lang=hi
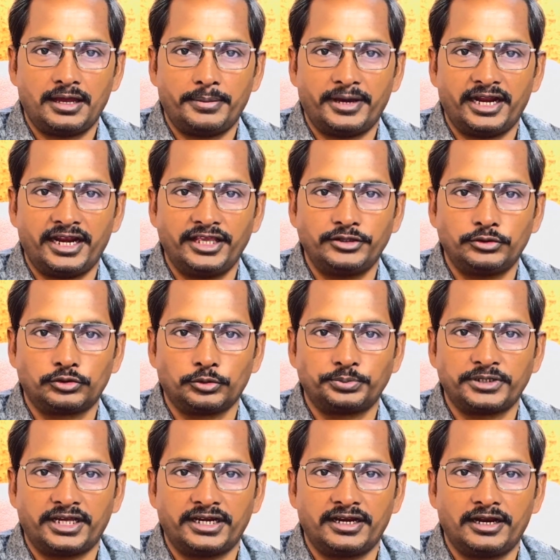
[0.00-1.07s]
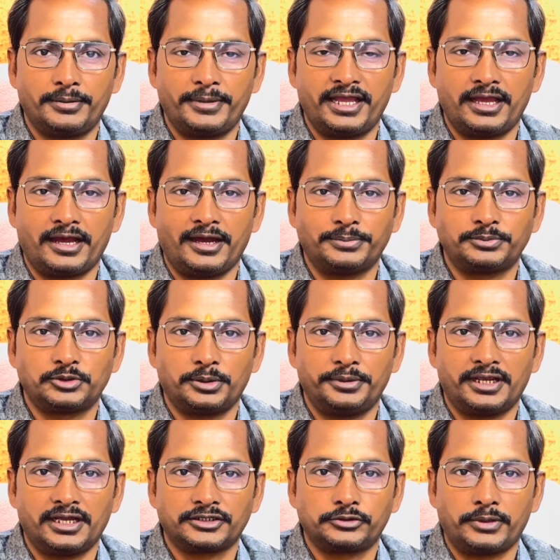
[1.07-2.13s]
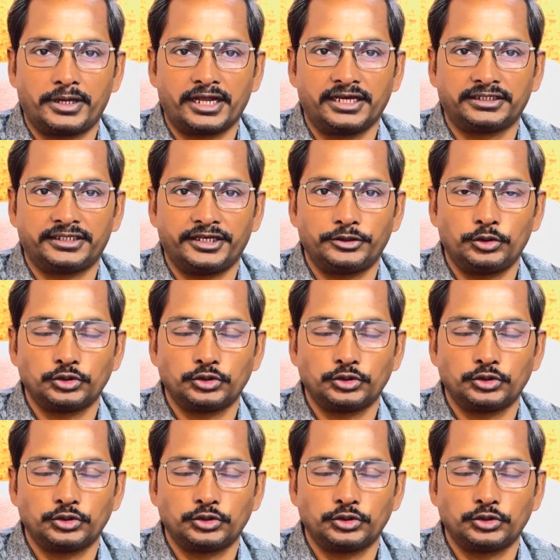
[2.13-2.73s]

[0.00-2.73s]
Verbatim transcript: हमारे YouTube चैनल में आप सभी का स्वागत है